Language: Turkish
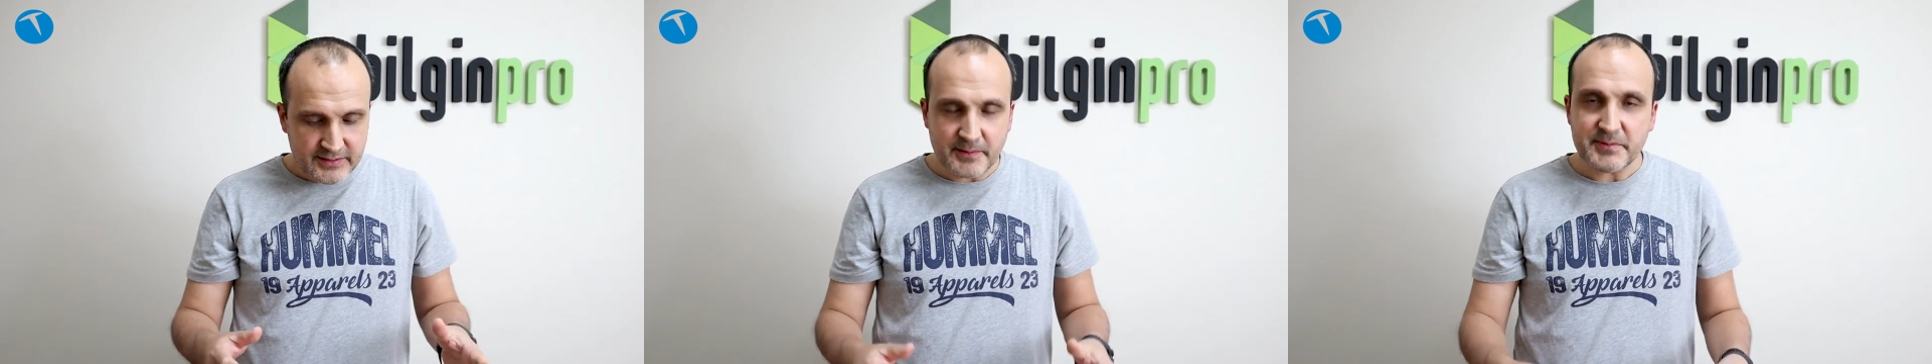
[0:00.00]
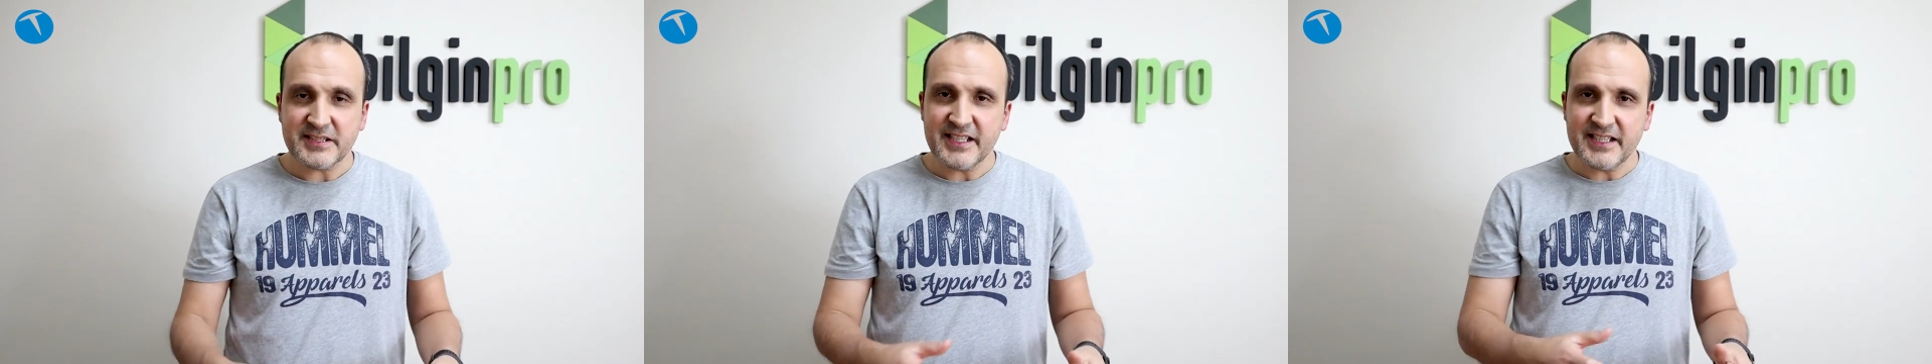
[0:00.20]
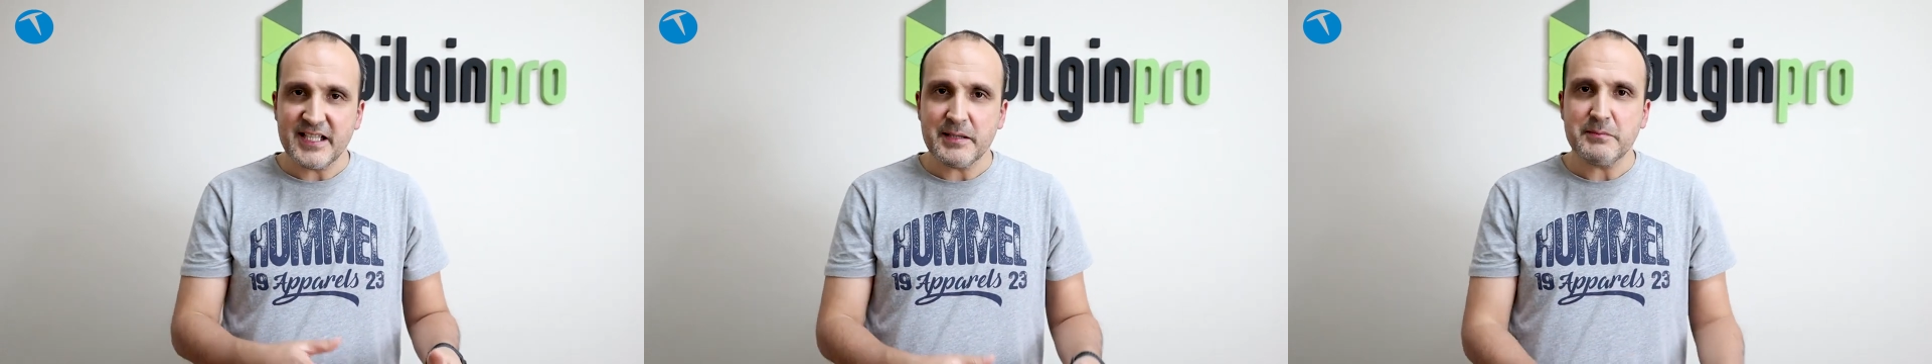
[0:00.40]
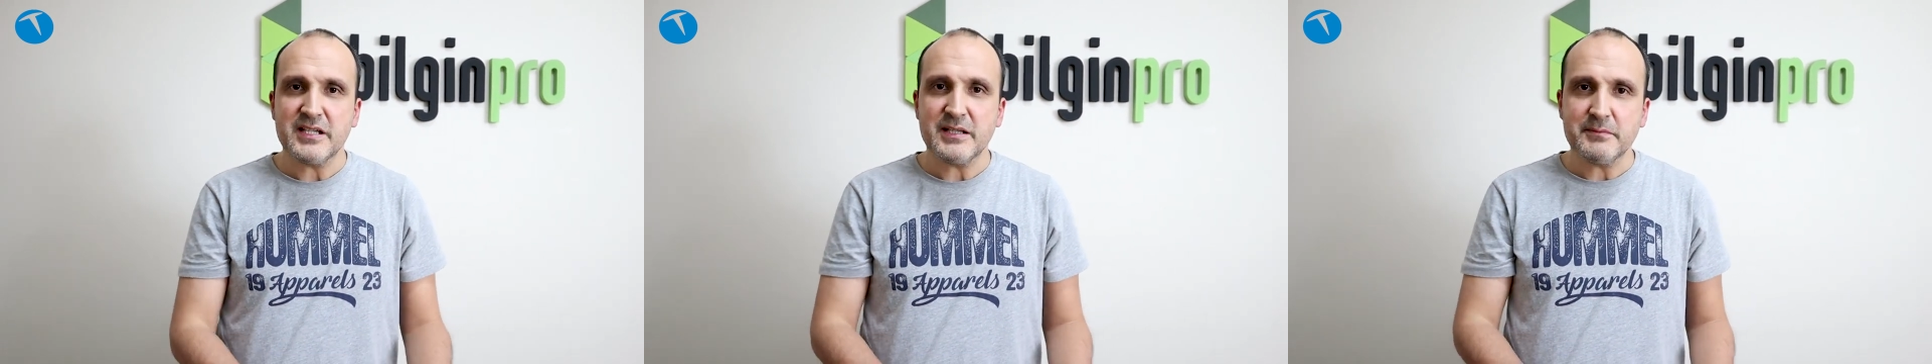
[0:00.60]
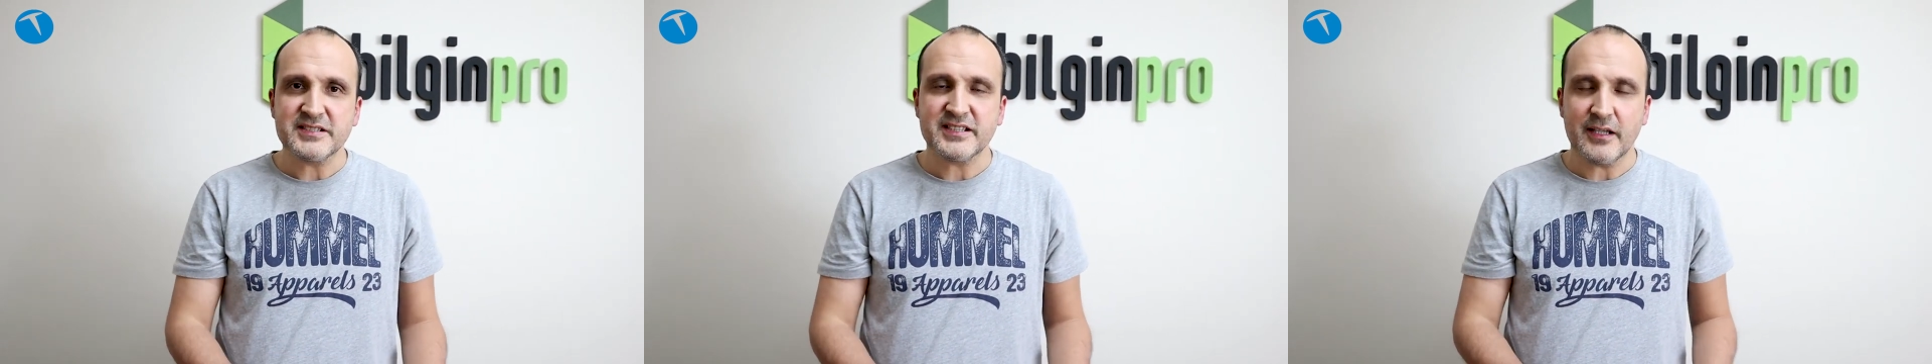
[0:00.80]
Tabi
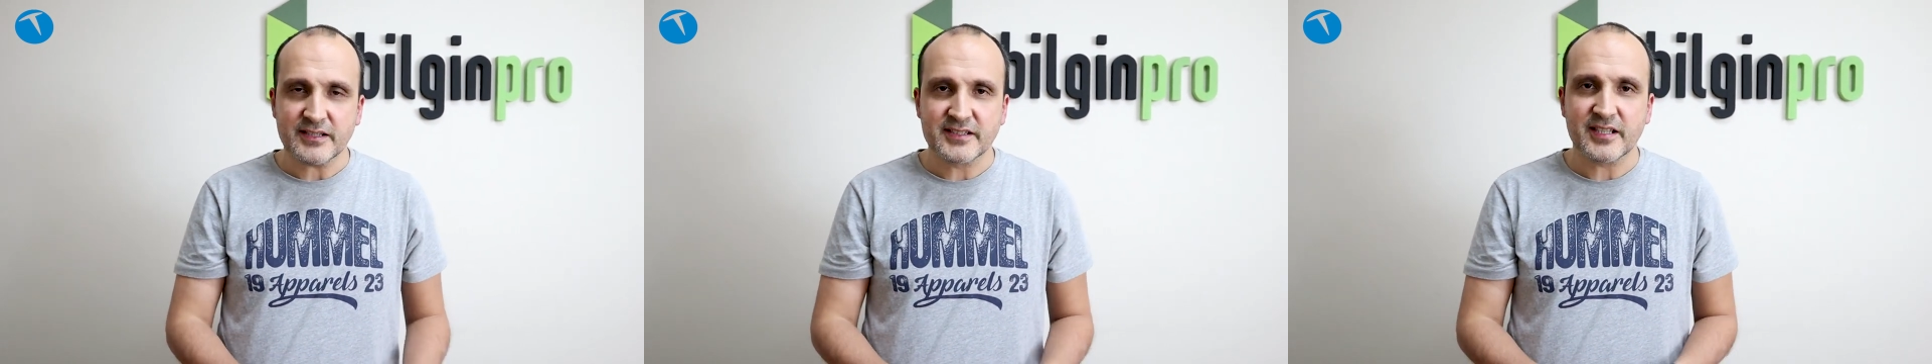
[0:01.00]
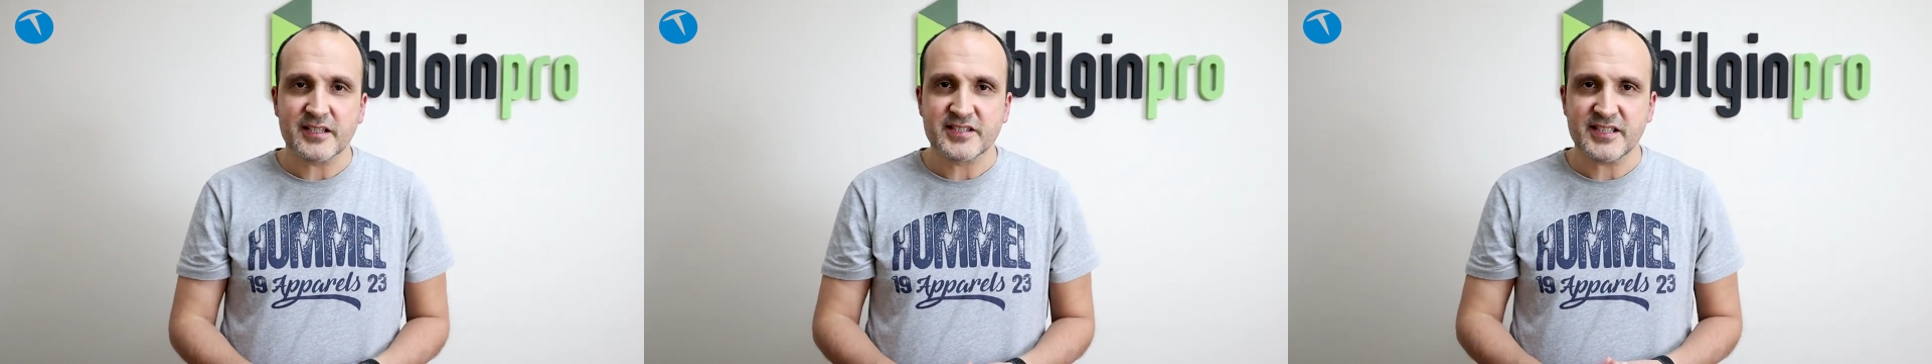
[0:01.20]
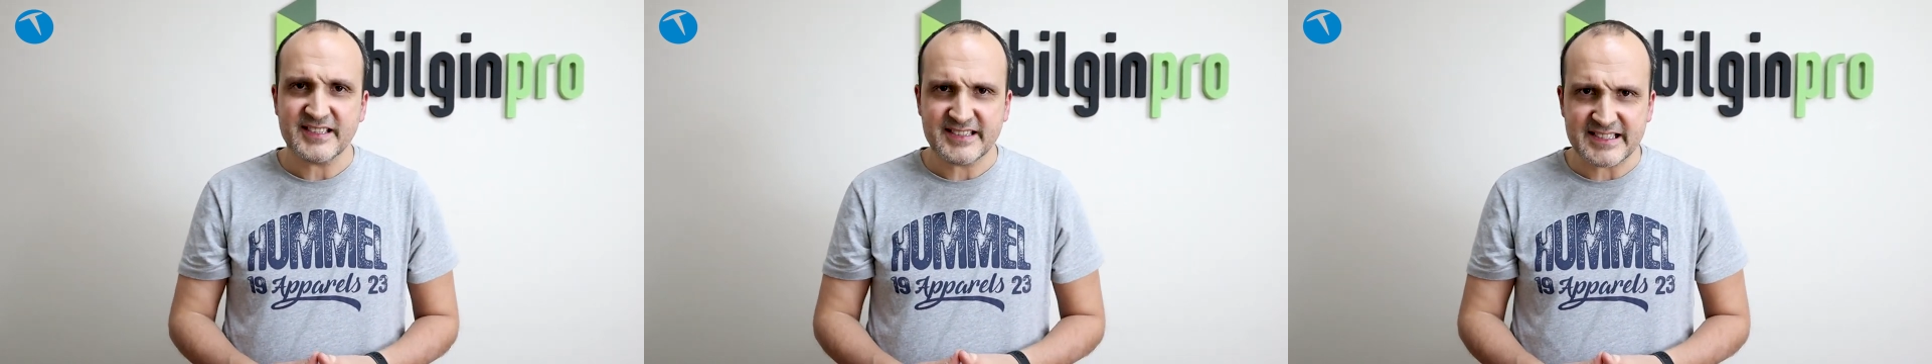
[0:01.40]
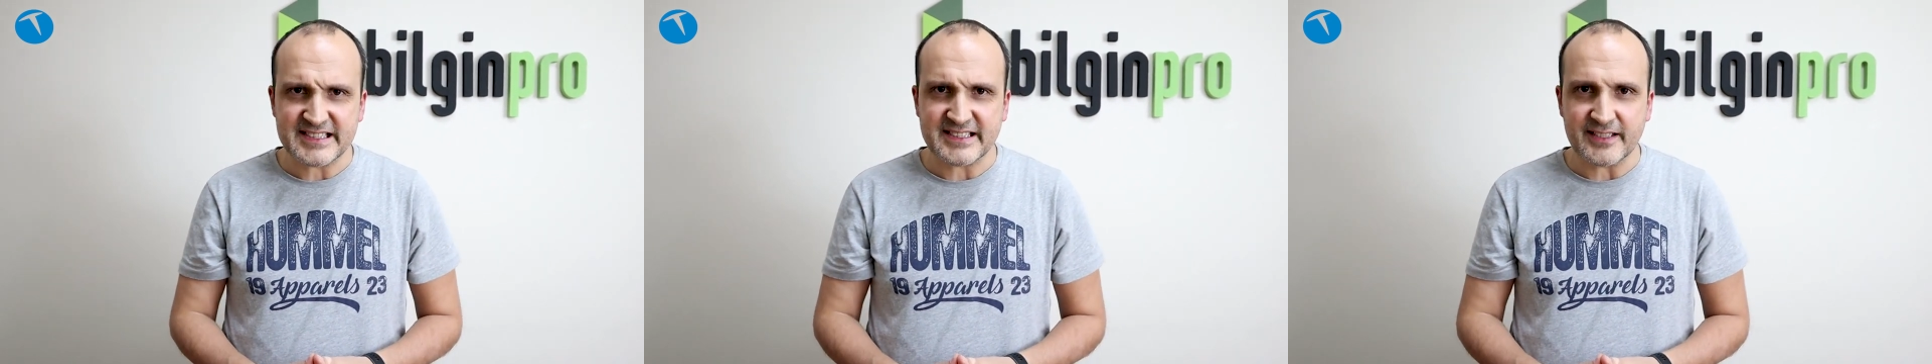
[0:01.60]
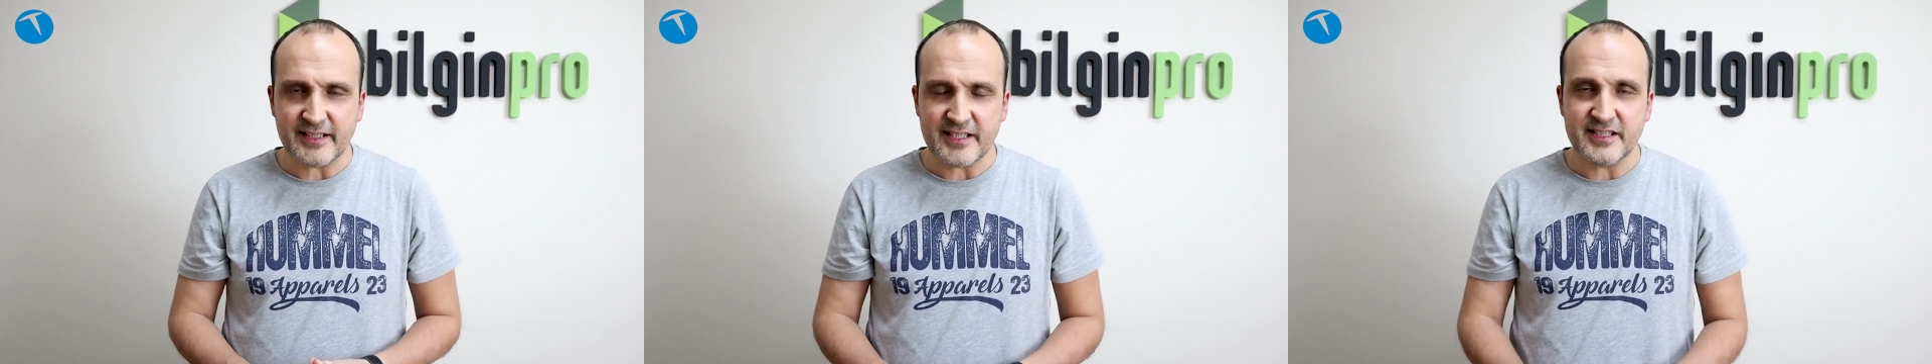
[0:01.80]
deneyimlerimizi aktaracağız
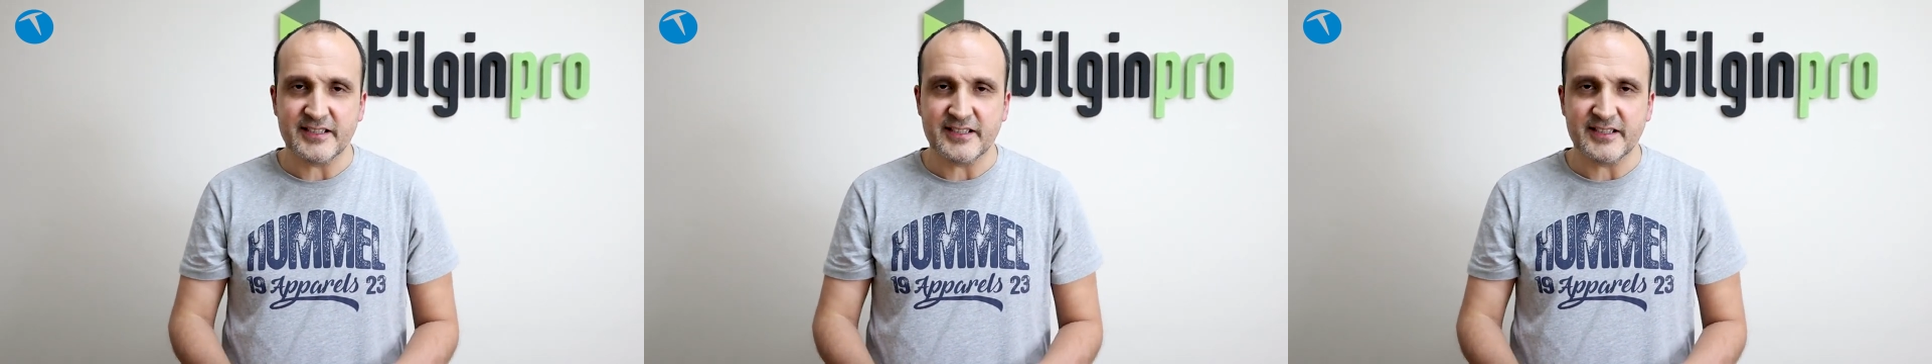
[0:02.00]
sizlere